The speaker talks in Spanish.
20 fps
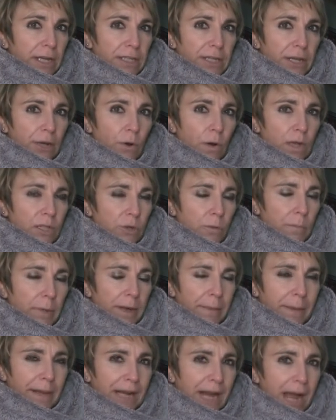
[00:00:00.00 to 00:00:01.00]
llegó al
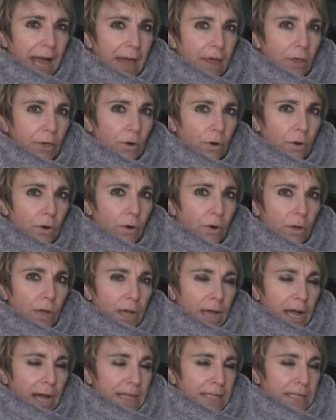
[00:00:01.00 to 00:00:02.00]
supermercado
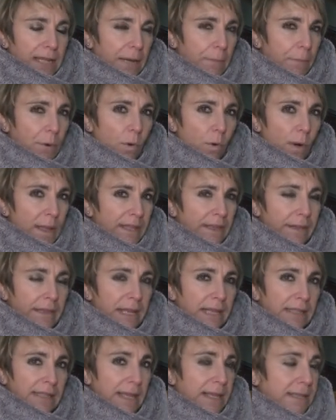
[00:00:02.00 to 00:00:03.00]
ayer poco antes
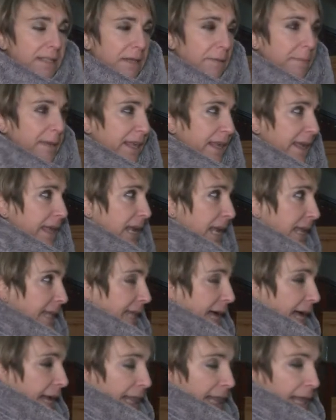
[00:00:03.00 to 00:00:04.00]
de las seis y media de la
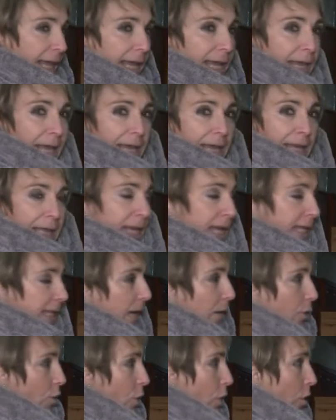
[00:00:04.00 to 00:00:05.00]
tarde y
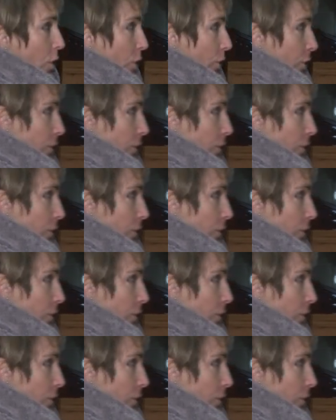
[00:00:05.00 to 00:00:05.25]
atacó